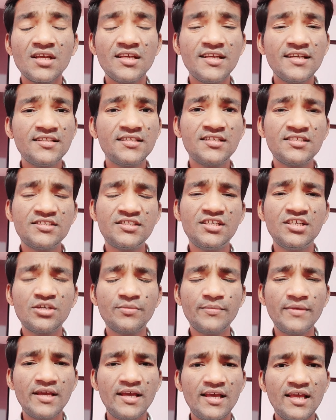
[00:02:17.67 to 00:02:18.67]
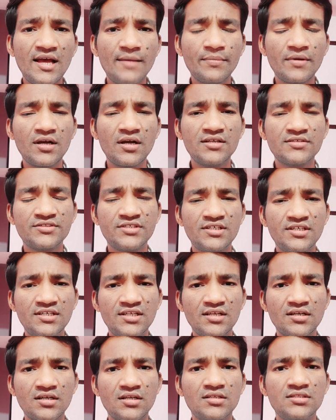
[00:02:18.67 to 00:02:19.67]
यदि नज़दीक में है आपका
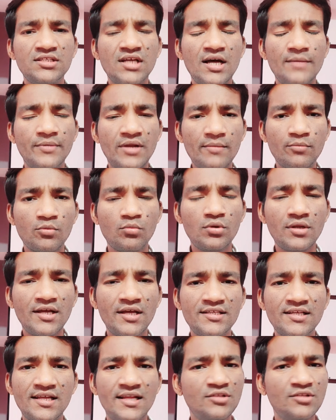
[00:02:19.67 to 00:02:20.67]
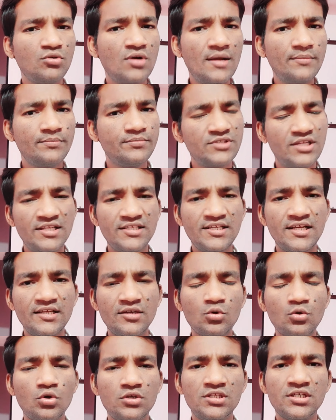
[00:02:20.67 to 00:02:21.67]
सेंटर जहाँ पर आपको बुलाया जा रहा है तो आप चले
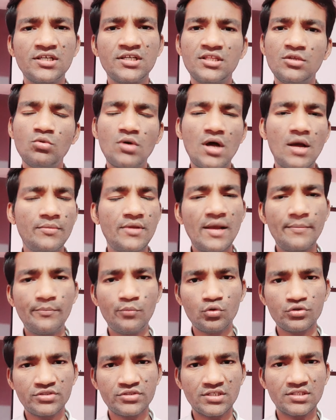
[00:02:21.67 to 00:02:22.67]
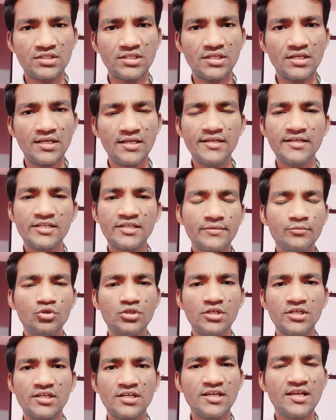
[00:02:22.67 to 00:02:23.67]
जाइए कोई दिक्कत नहीं वहाँ भी आप पूछ सकते हैं
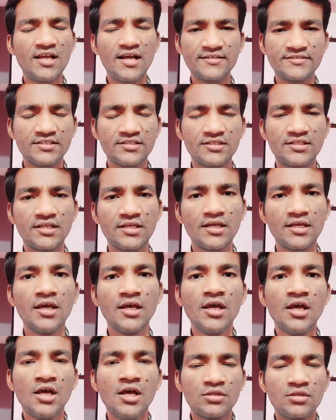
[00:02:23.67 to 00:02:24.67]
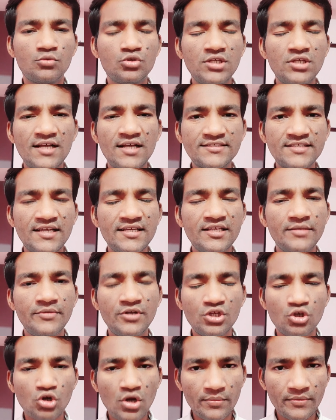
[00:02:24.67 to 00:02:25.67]
इंटरव्यू देख के आ सकते हैं तो मुझे आशा है ये
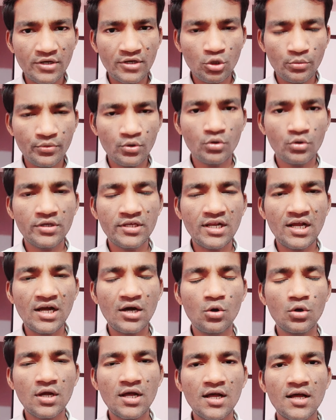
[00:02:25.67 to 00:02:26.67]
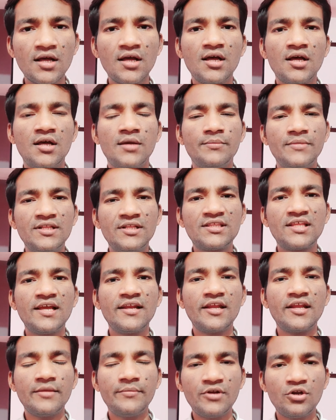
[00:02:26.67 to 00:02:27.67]
वीडियो आपके लिए उपयोगी रहा होगा मिलते
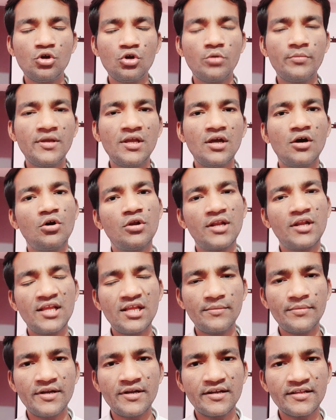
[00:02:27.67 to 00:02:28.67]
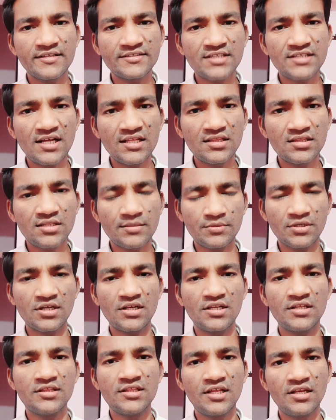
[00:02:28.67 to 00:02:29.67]
हैं नई वीडियो में और नई अपडेट के साथ तब
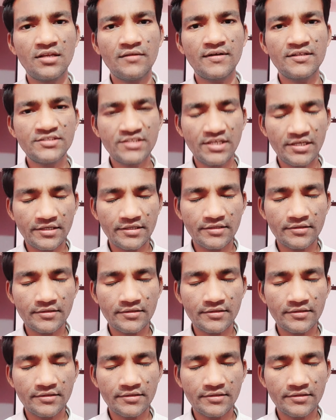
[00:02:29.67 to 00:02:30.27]
तक के लिए धन्यवाद जय